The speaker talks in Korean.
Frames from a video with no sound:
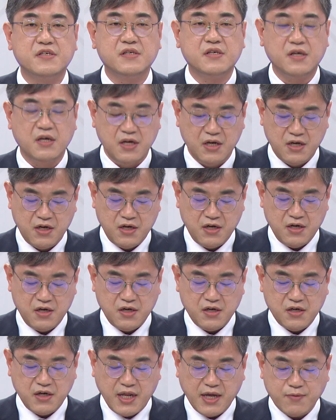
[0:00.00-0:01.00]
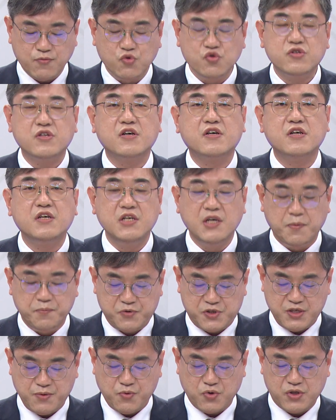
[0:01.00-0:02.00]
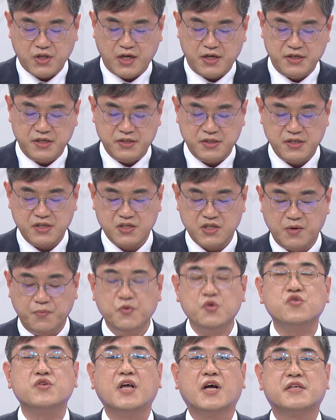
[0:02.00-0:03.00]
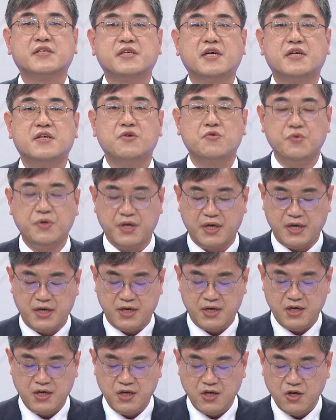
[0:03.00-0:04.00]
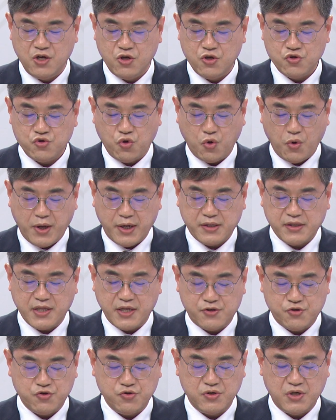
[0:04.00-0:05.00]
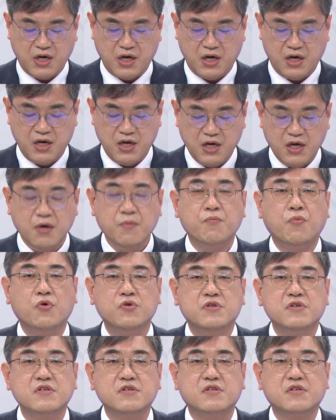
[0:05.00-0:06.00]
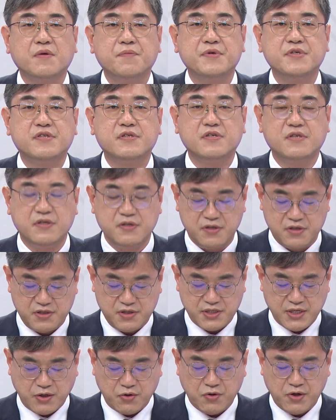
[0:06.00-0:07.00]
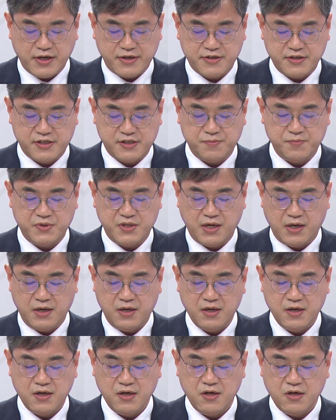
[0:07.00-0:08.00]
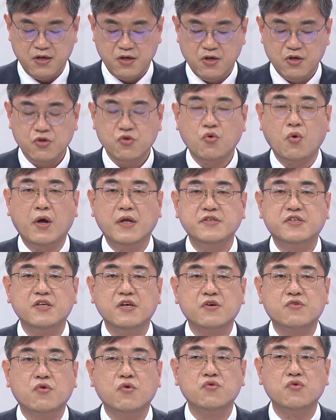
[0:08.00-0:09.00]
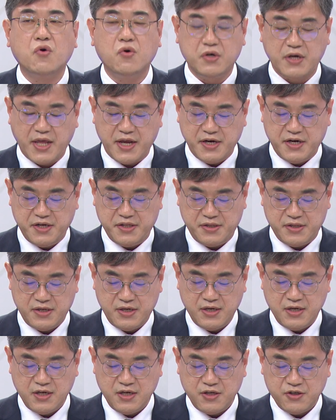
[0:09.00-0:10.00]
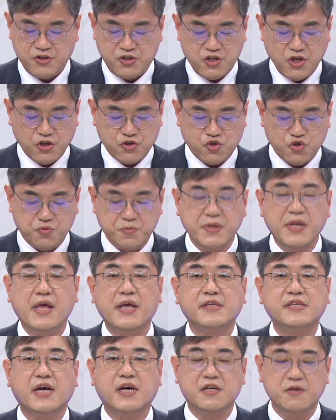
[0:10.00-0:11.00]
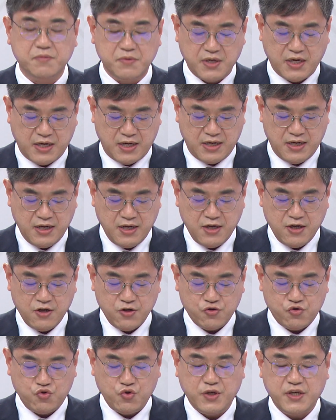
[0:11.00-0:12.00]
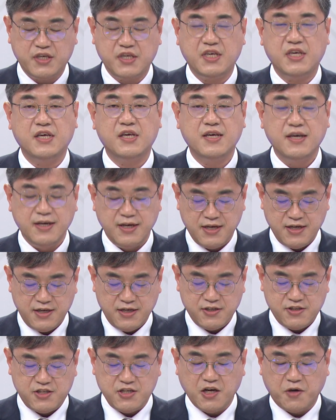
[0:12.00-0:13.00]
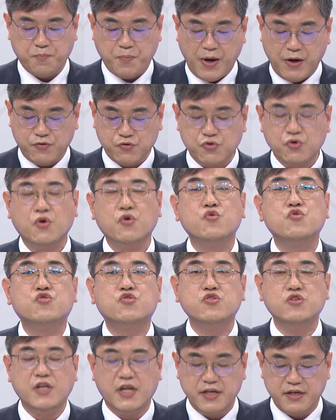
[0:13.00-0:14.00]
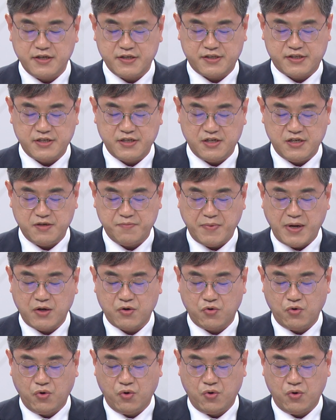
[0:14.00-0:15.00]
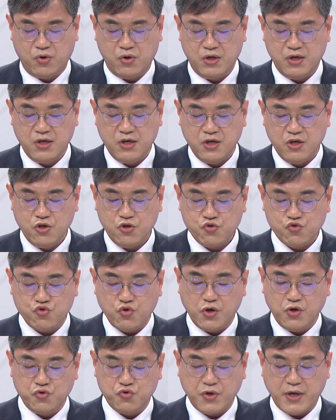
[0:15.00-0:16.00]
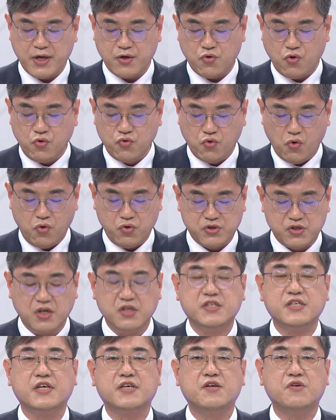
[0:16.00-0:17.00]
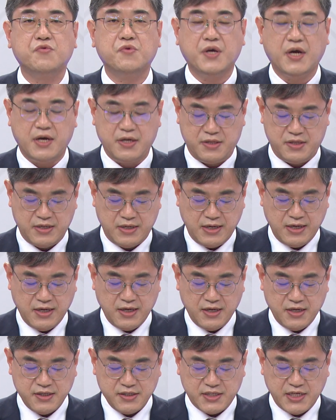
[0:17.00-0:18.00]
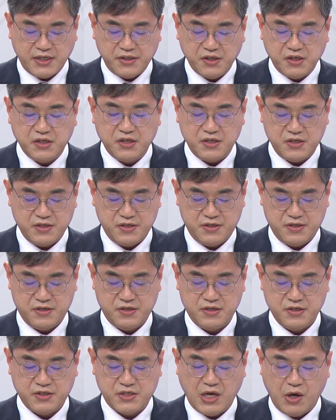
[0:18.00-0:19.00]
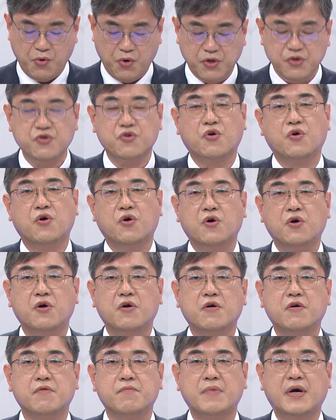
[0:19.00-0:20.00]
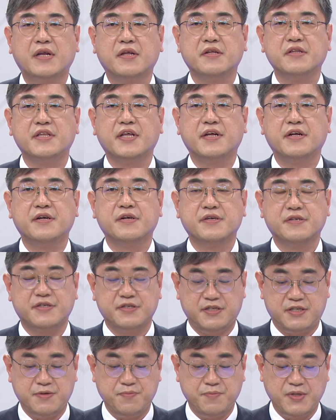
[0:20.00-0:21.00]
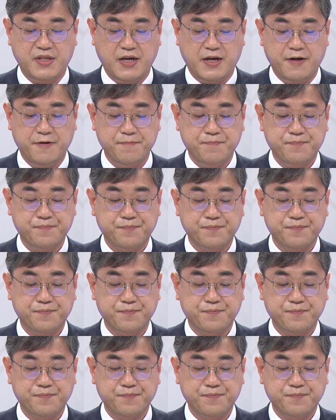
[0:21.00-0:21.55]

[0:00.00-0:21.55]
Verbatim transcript: 등 은행 문턱을 넘지 못하는 금융 약자를 위해 소액 대출과 보증 서비스를 제공할 것입니다. 또한 지역 공공은행은 지역 주민의 자금과 수익이 지역 밖으로 유출되는 것을 막고 수영구의 공공정책을 위한 재정을 재원으로 마련될 것입니다.